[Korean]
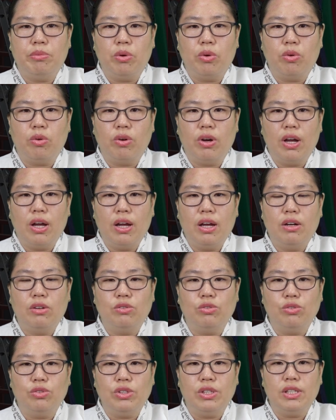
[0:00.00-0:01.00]
복과
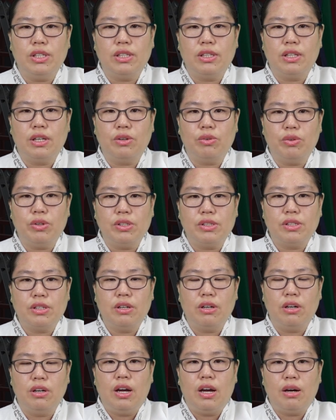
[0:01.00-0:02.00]
운이 있다고
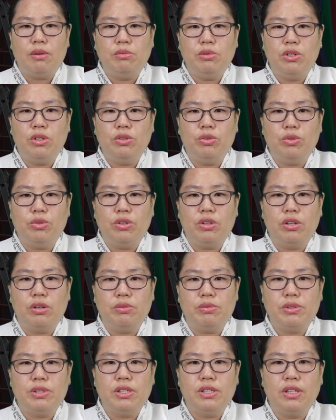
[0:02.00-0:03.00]
해서 아무런 노력
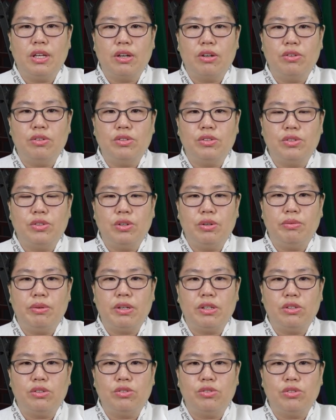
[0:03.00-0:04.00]
없이 될 것으로
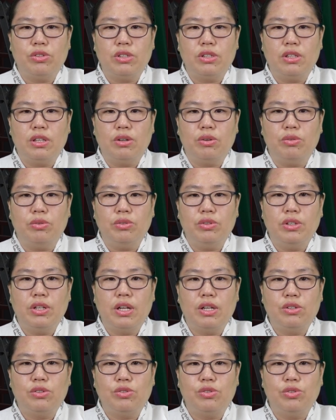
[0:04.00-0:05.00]
만들 수 있다고는
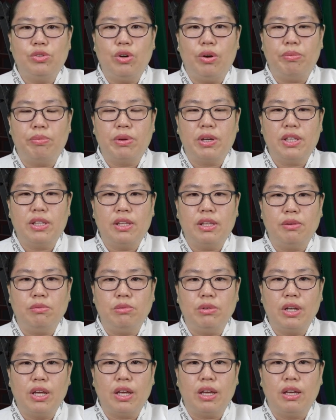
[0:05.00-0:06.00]
할 수 없기
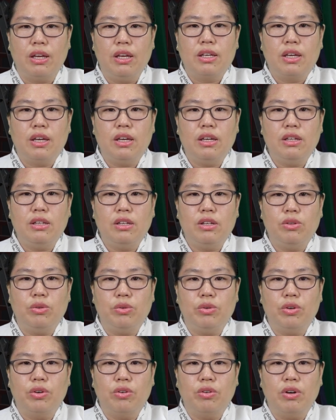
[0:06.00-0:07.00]
때문에 개인의
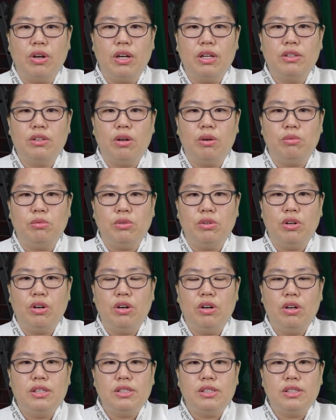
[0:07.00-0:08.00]
노력과 더불어
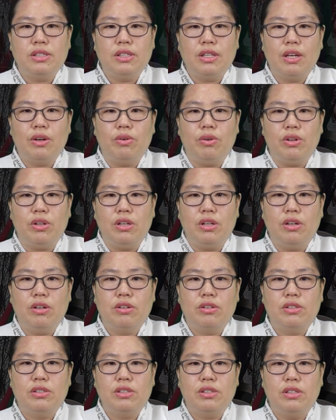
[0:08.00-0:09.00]
신의
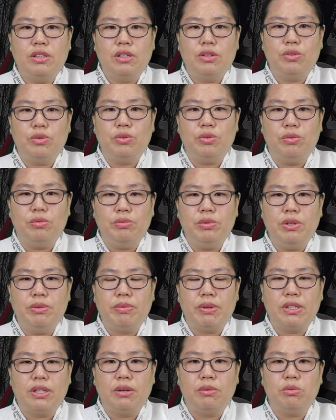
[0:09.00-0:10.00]
원력, 신의 도움을
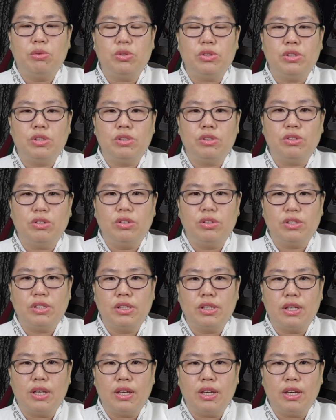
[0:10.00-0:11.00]
받아보시는 것에
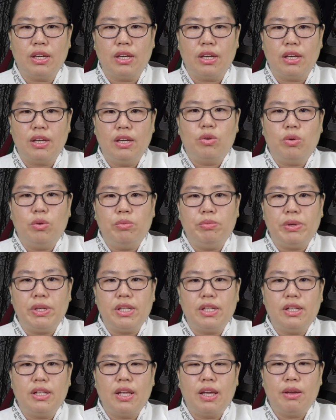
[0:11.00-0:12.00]
대해
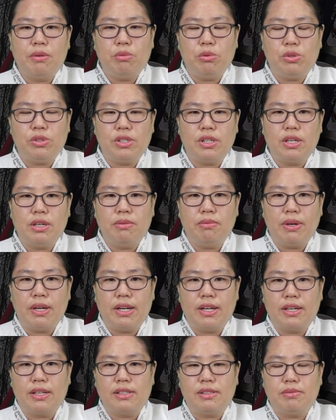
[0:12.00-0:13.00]
고민을 해보시기
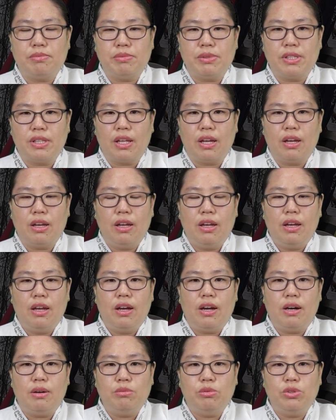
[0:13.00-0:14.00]
바라겠습니다.
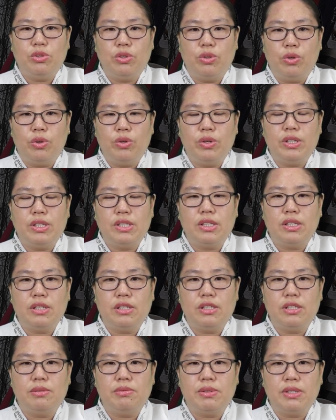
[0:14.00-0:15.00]
아무쪼록
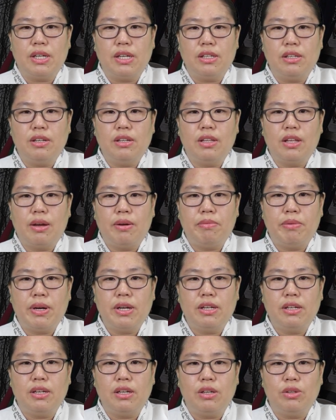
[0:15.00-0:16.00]
2024년
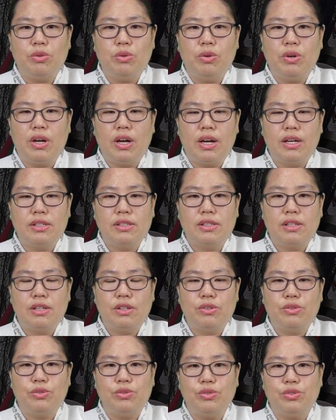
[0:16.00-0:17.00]
하반기에도
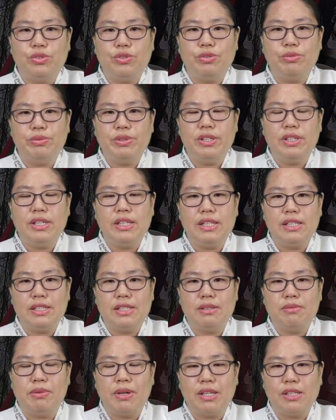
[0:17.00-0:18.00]
항상 웃음을
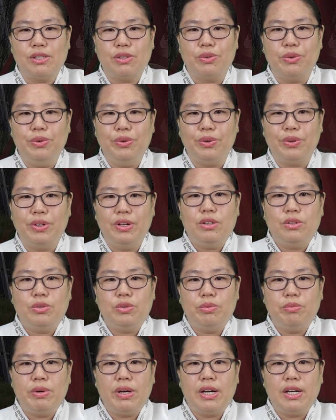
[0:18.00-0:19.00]
잃지 마시고
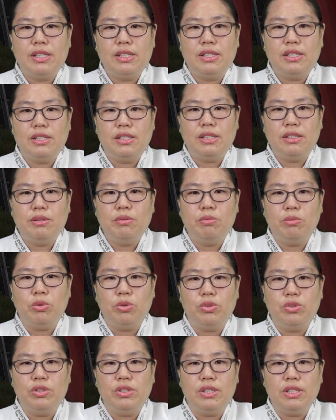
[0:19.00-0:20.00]
소망하시는
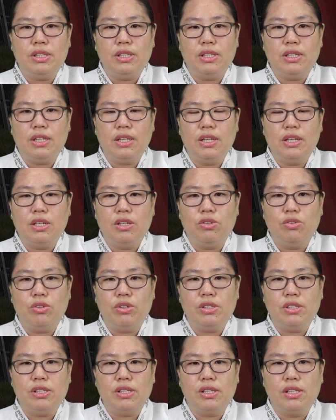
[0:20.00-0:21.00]
모든 일들이
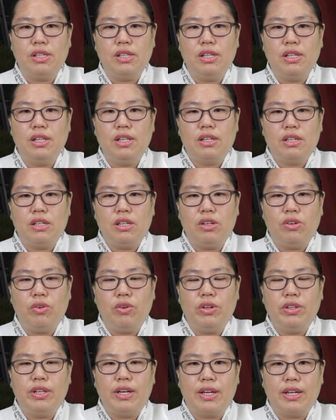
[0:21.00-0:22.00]
이루어지길
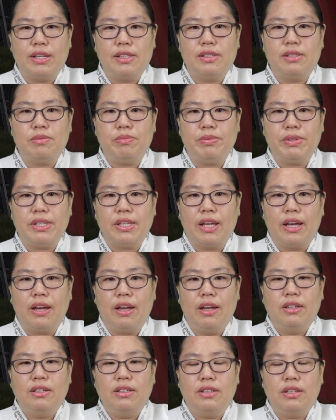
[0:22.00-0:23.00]
기원하겠습니다.
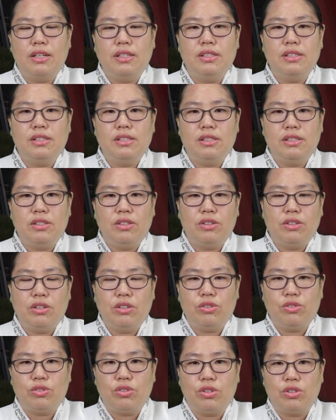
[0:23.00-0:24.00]
끝까지
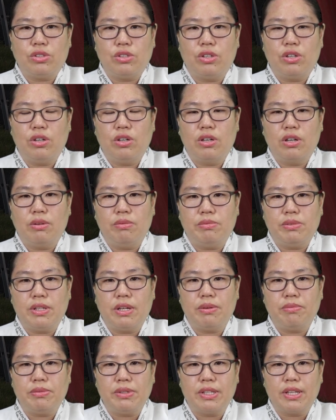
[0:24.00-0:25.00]
시청해주셔서
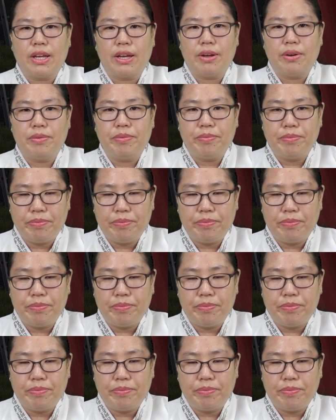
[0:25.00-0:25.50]
감사합니다.